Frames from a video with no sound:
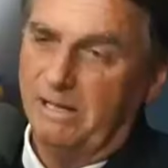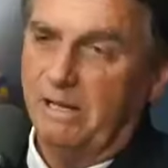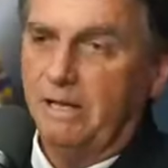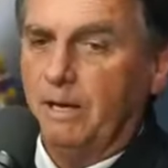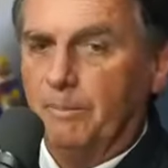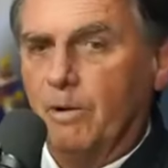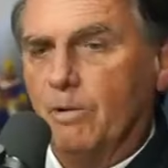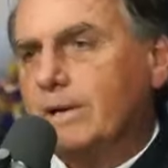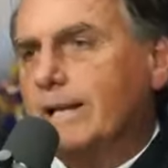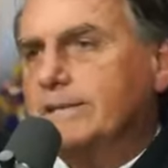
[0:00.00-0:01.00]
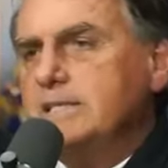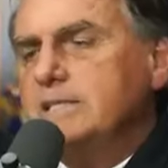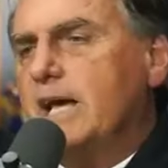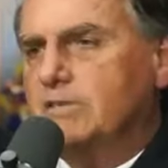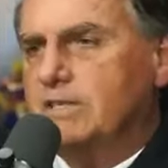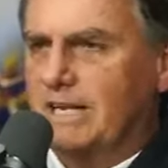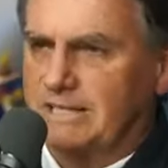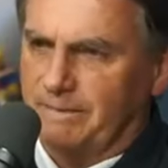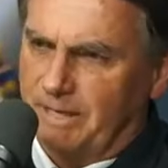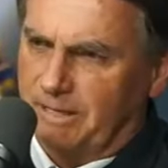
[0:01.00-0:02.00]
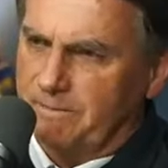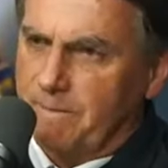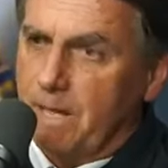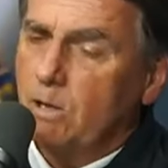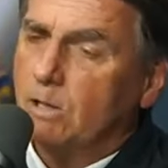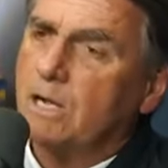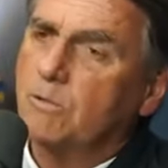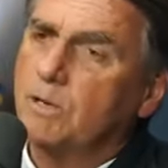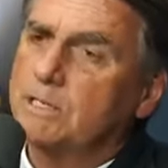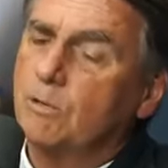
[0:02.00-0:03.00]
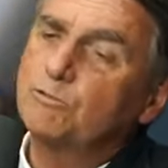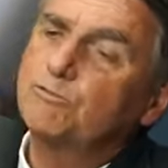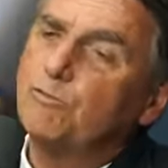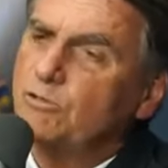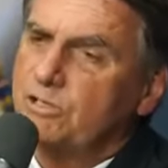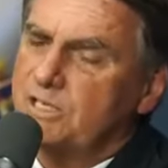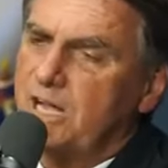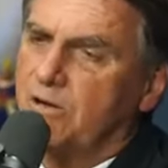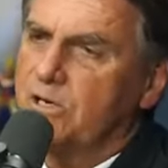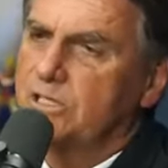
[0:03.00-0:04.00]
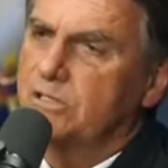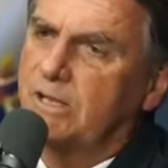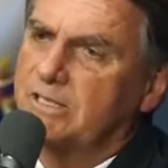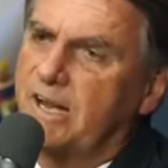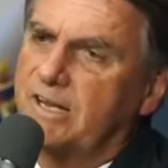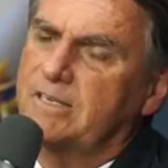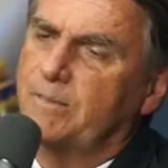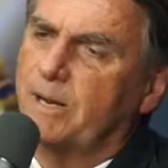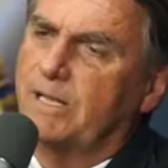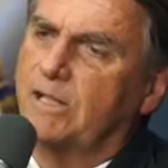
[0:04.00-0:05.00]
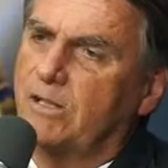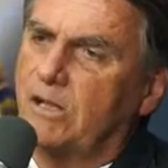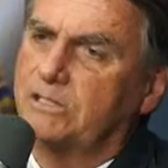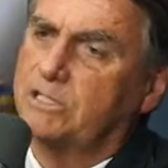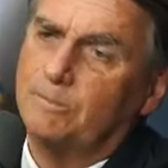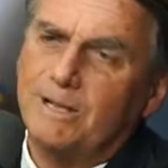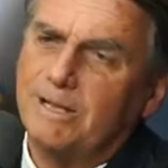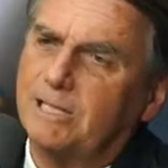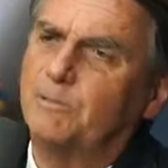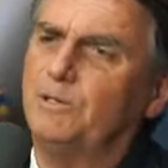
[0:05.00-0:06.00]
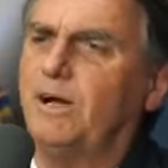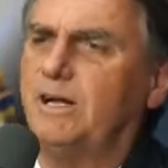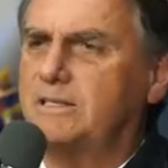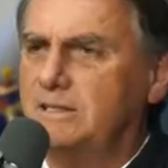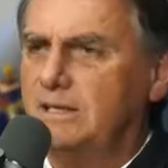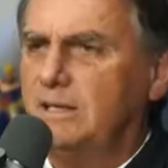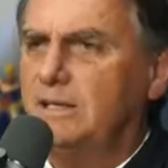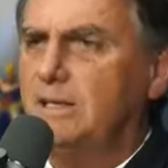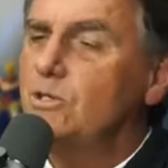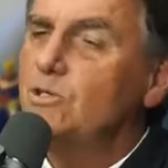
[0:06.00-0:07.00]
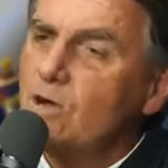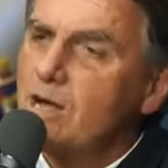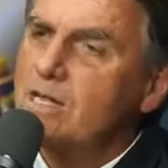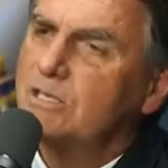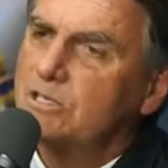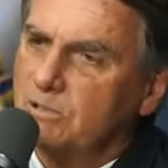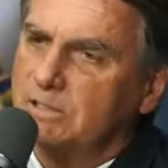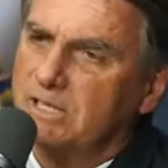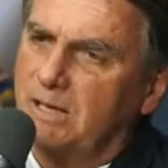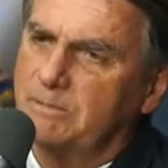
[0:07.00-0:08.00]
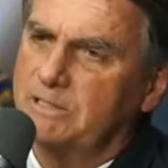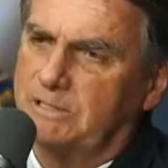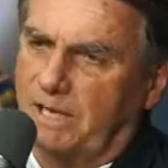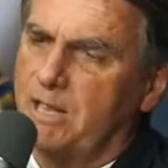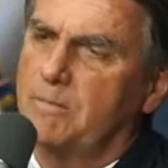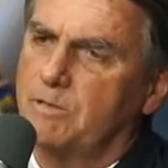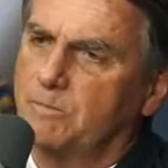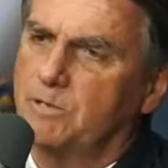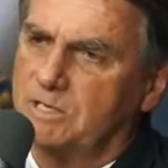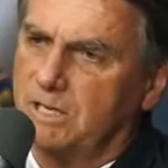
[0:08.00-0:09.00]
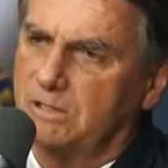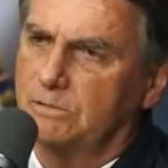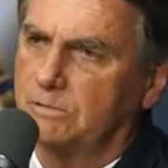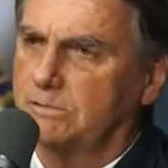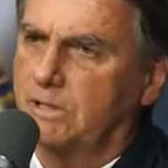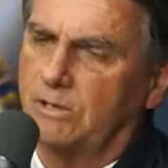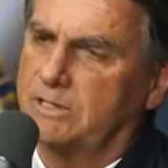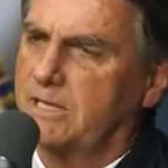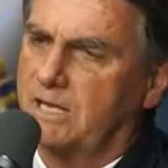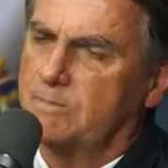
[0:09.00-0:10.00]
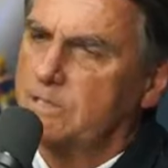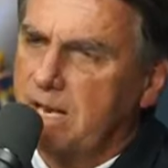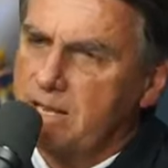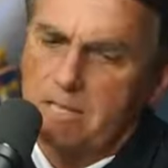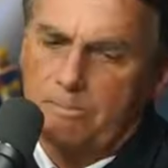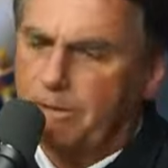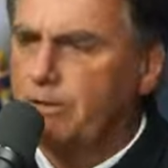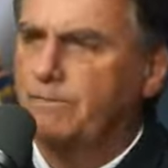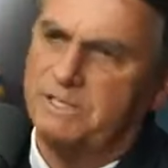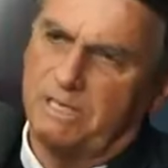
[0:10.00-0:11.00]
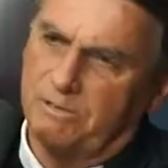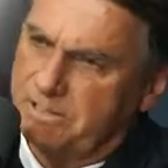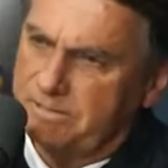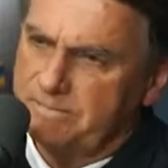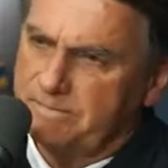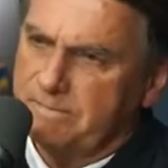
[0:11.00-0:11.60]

É. Pô, o cara tem direito a esse tratamento. E outra coisa, os fundos de saúde do Exército, da Marinha da Aeronáutica são bancados por nós. Nós descontamos 3,5% da nossa remuneração para o fundo de saúde.